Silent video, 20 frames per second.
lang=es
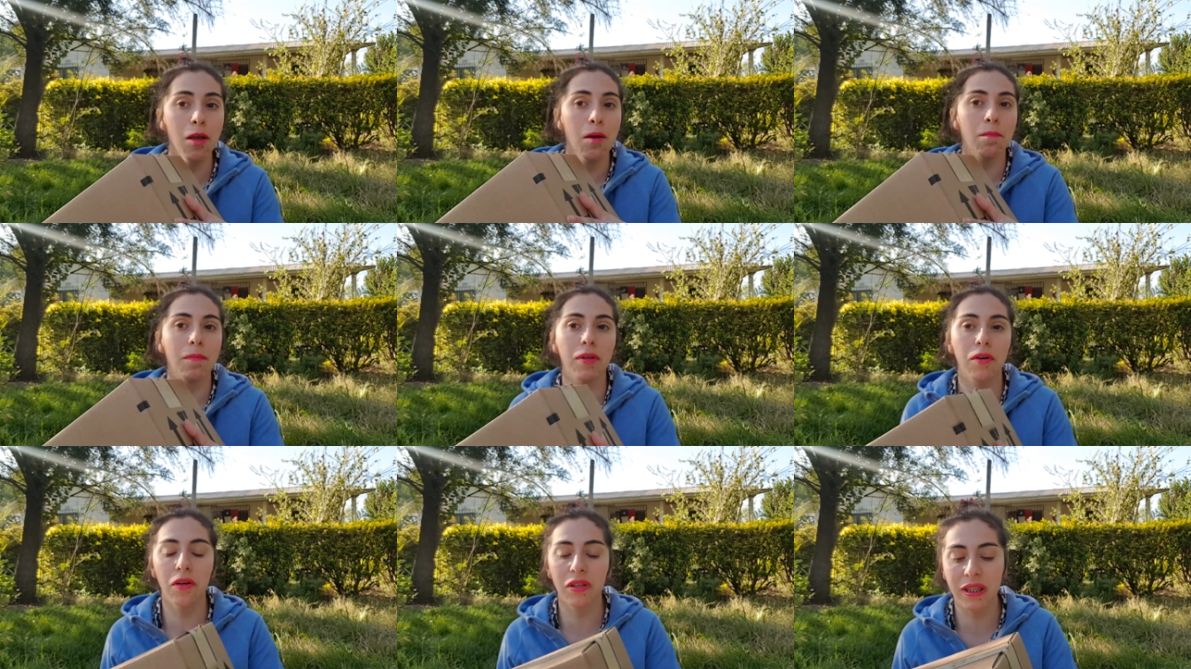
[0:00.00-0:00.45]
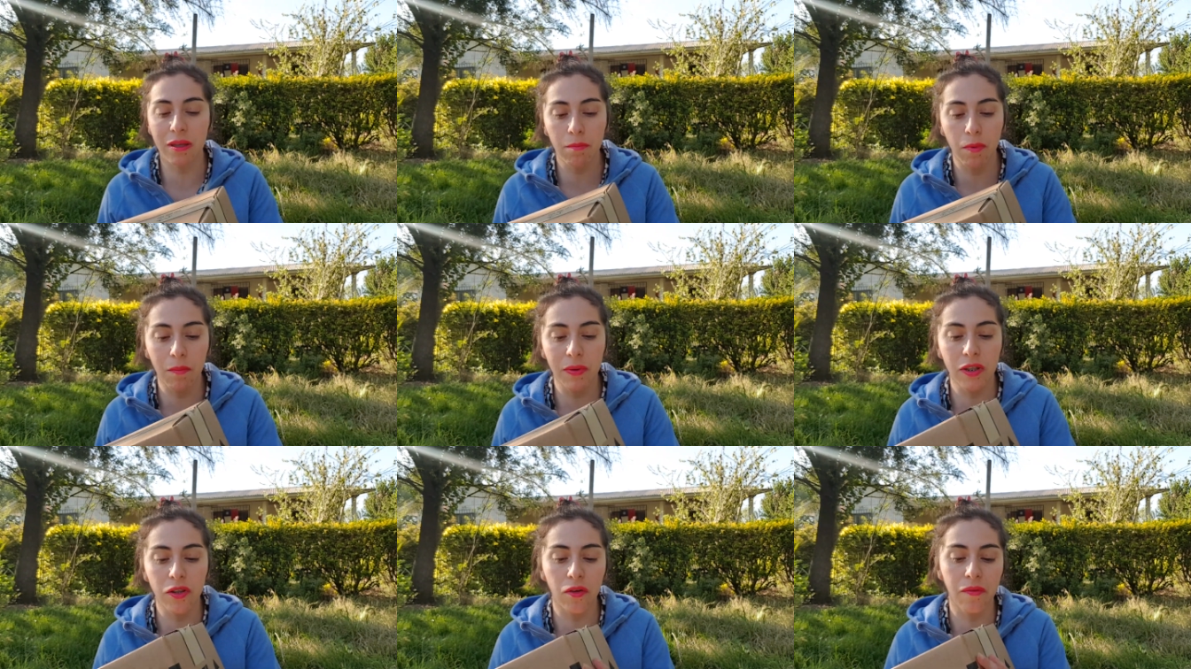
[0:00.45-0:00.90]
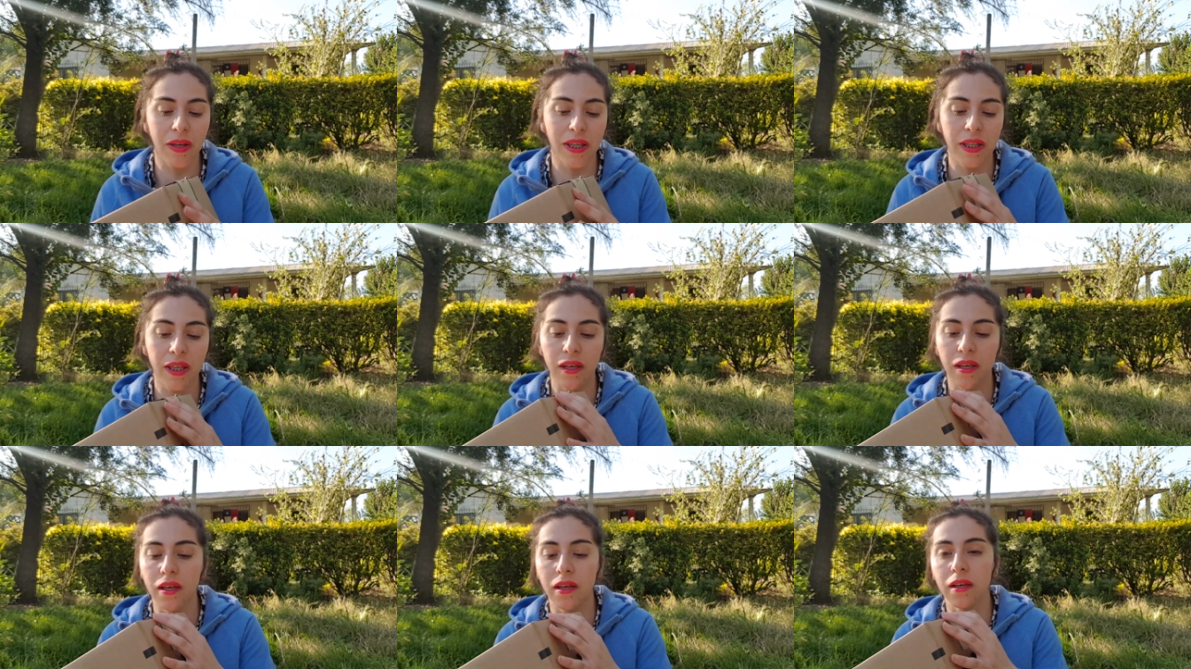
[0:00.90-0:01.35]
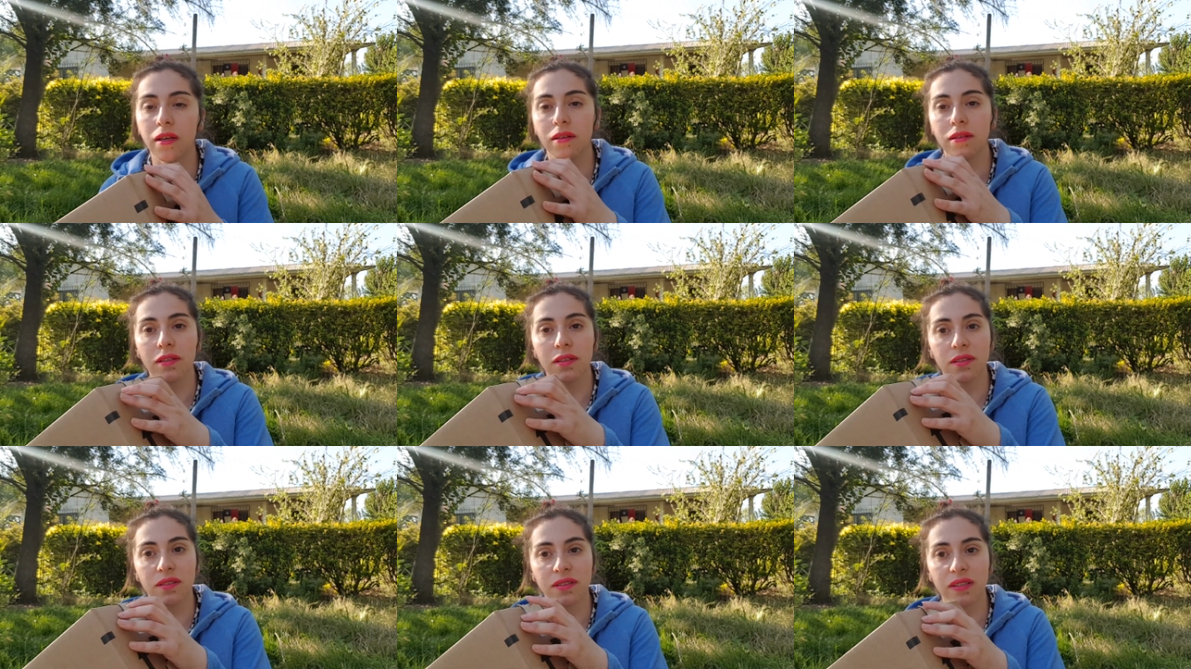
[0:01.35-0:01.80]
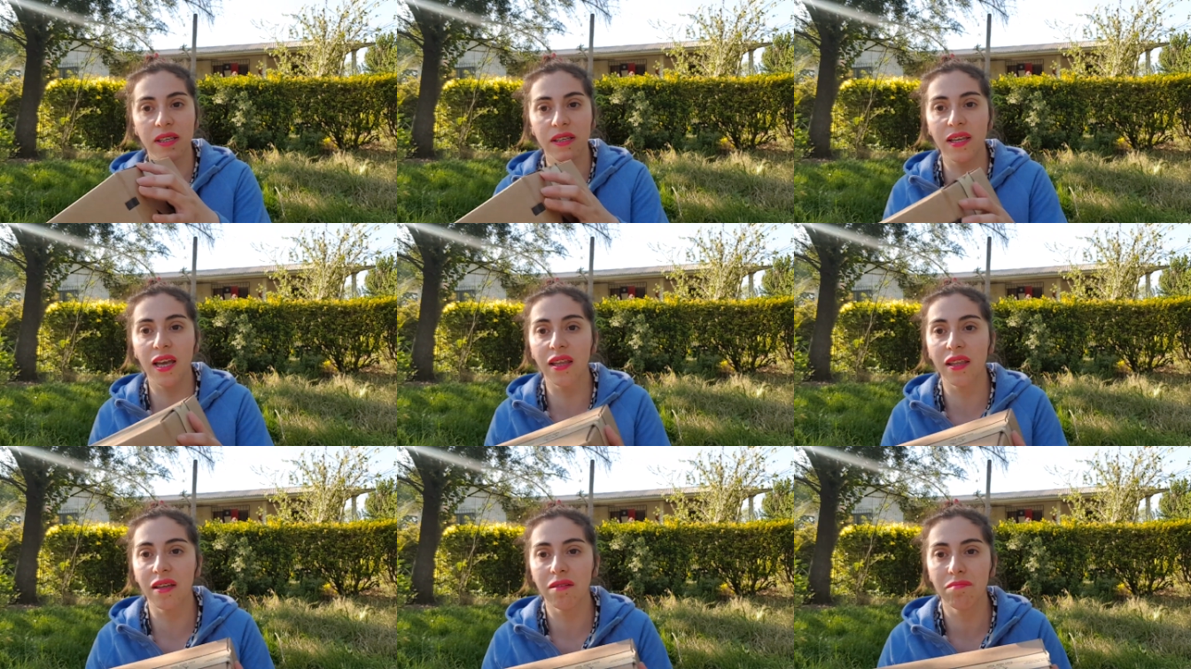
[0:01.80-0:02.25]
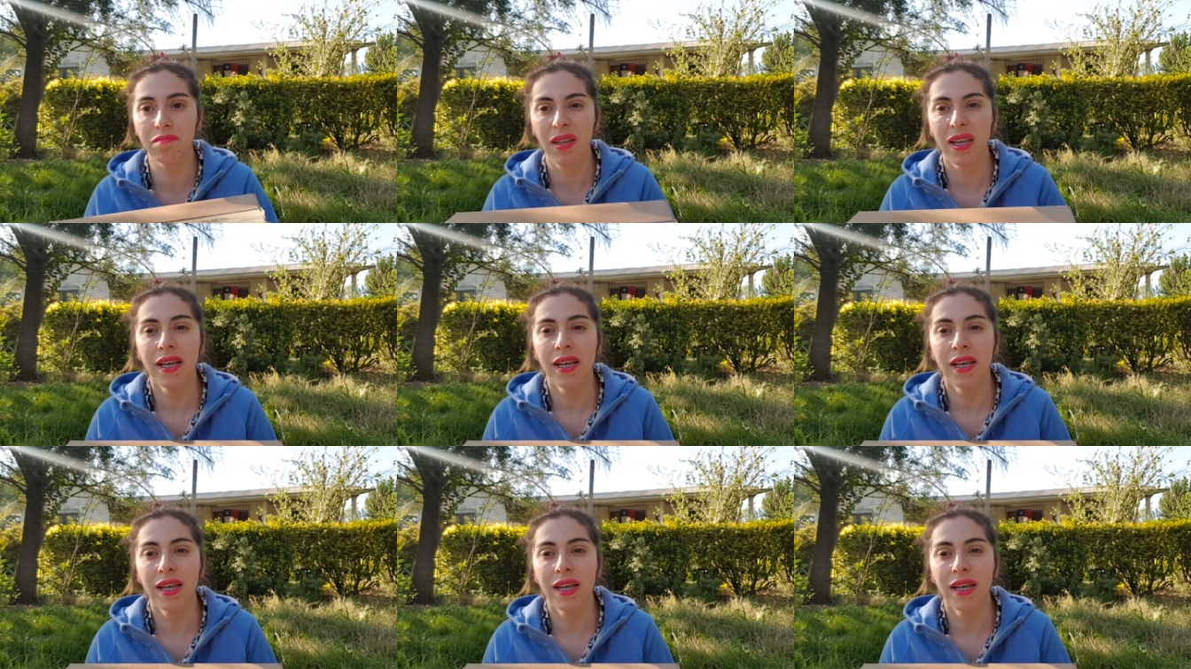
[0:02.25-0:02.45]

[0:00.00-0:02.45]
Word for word: Pero hasta el momento viene sellada.